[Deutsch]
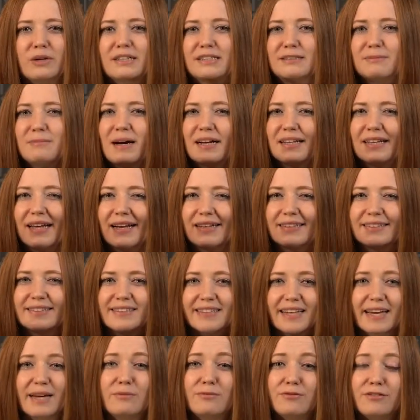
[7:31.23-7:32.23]
das macht
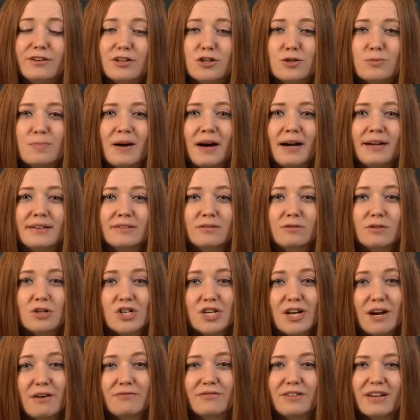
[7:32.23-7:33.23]
extrem viel Spaß und
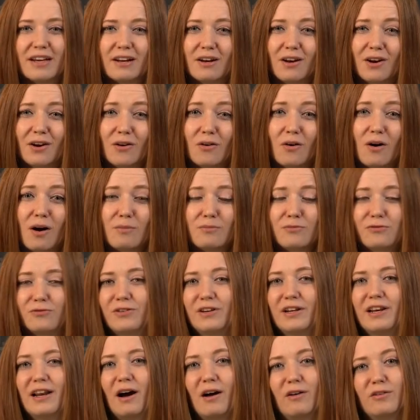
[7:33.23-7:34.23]
schafft enorm
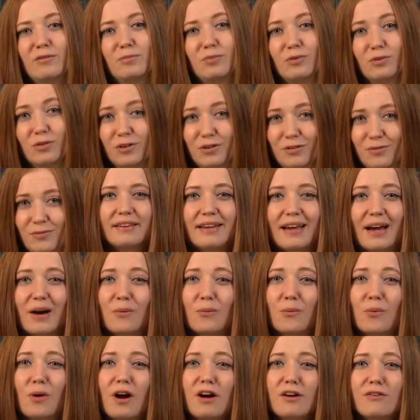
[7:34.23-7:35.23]
viel Output Output.
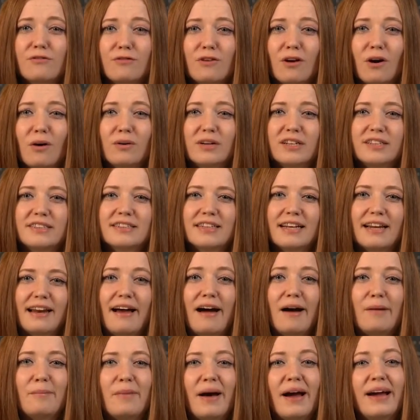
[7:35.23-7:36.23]
Der Workflow ist
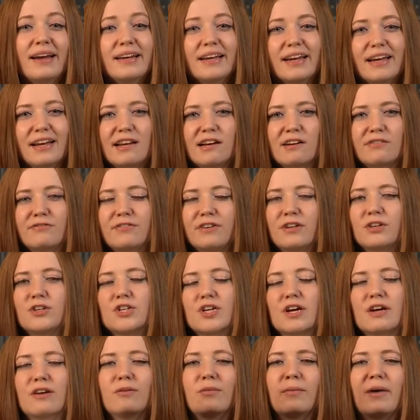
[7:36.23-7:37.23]
klar mein
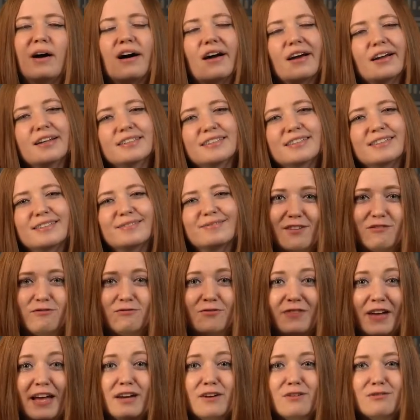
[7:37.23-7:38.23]
Killer-Feature Nummer 1.
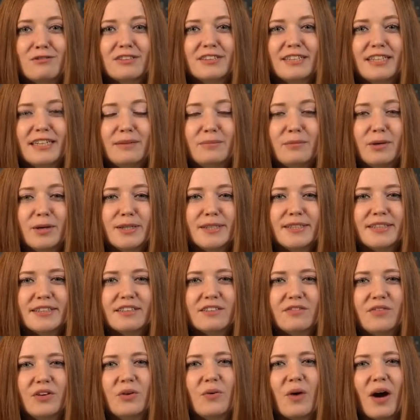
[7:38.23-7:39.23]
Wenn du sehen
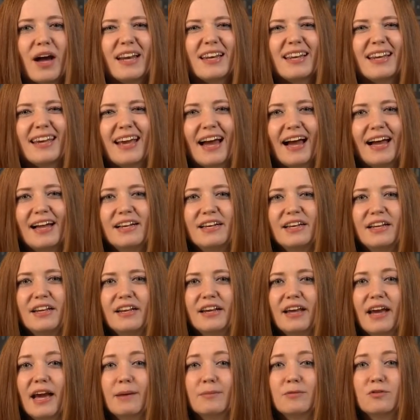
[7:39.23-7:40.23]
möchtest, wie du einen geilen
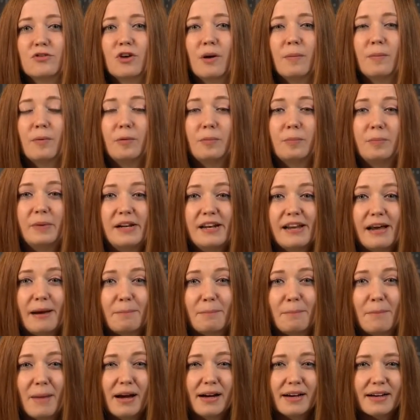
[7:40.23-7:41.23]
EDM-Drop und
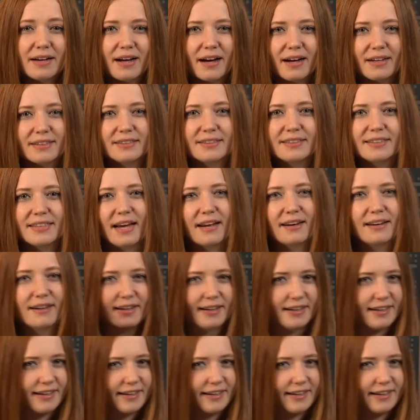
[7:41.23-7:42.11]
Build-Up machen kannst, dann